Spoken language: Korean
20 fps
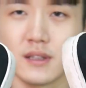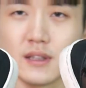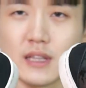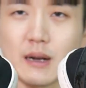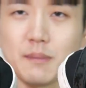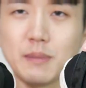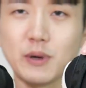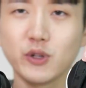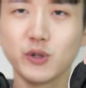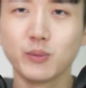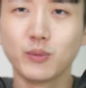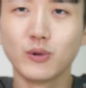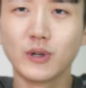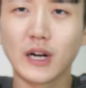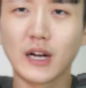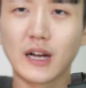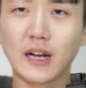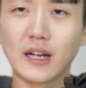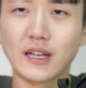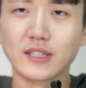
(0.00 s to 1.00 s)
딱 봐도
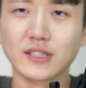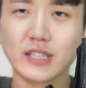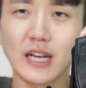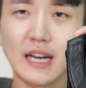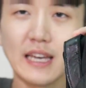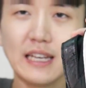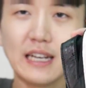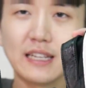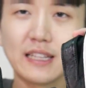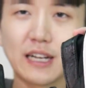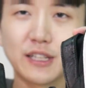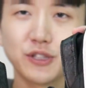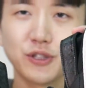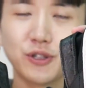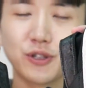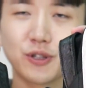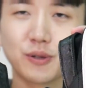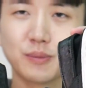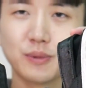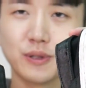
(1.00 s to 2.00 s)
뭔가 차이가 나죠
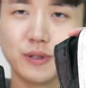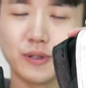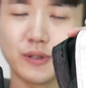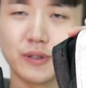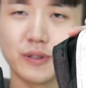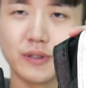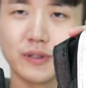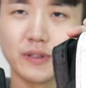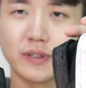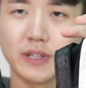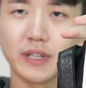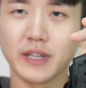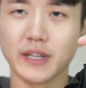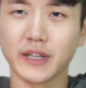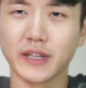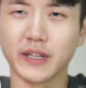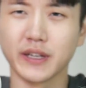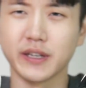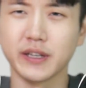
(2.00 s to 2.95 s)
여러분 네.